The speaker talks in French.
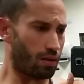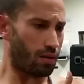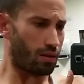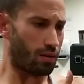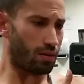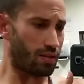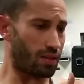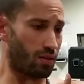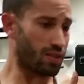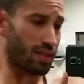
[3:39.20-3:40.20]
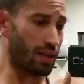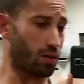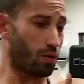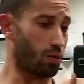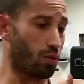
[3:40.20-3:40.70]
Euh, sinon, ça serait
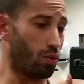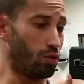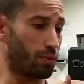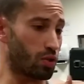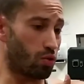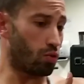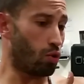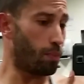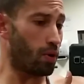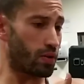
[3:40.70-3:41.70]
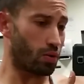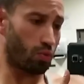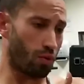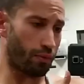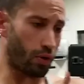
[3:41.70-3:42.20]
connu quelque chose de dopant et
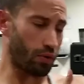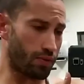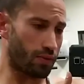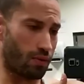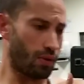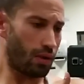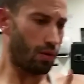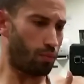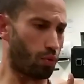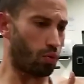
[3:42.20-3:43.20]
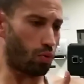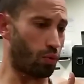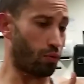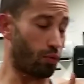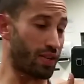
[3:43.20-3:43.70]
surtout en France. pour
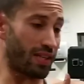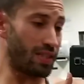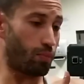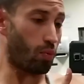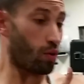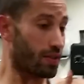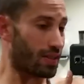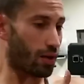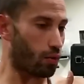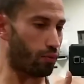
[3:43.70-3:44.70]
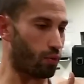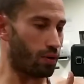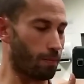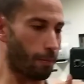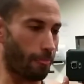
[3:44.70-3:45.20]
qu'on nous interdit pour moins que ça quelques fois.